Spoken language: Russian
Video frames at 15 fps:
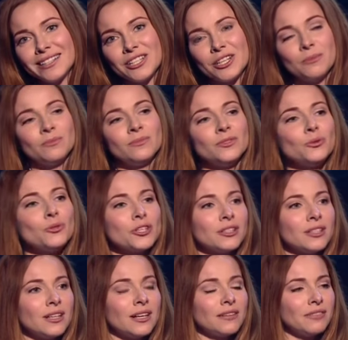чем
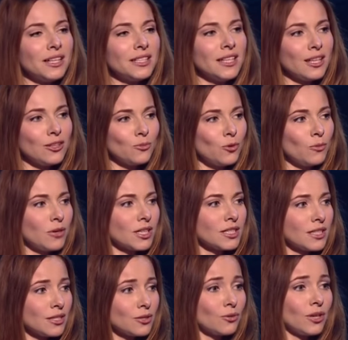нужно овладеть любому
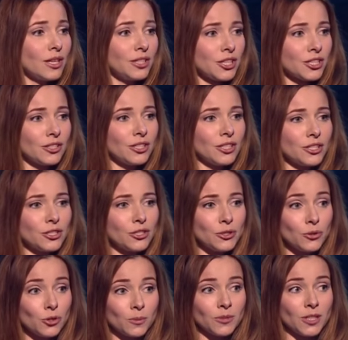артисту и, конечно,
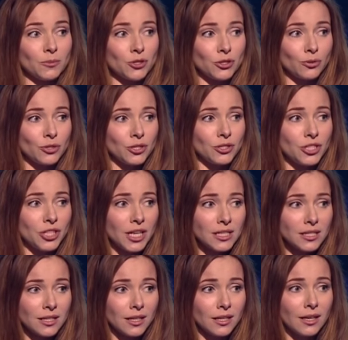режиссеру, потому что очень
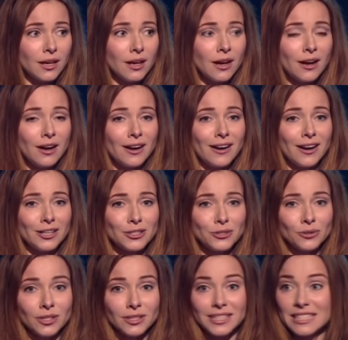часто
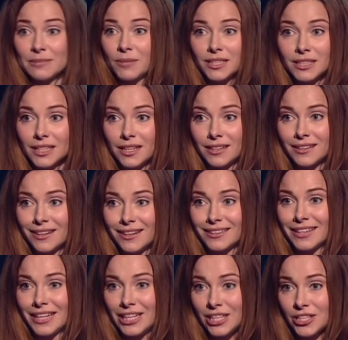актер, несмотря
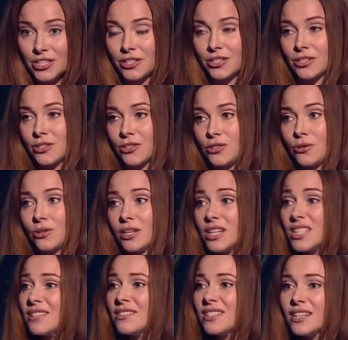на наличие режиссера,
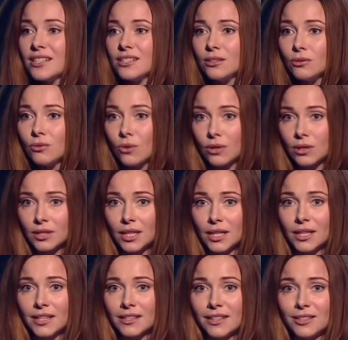оказывается одинок.
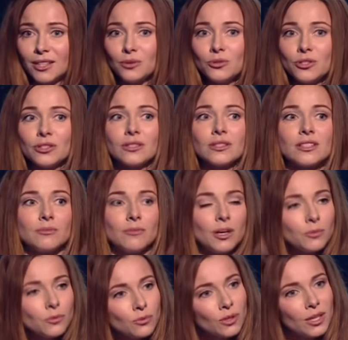И тогда нужно
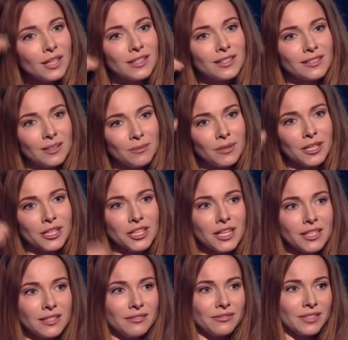самому
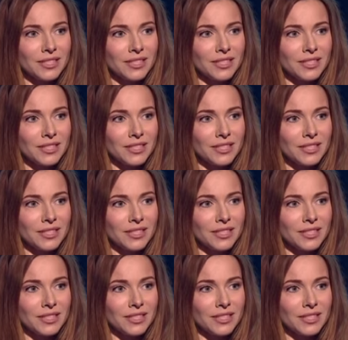соображать и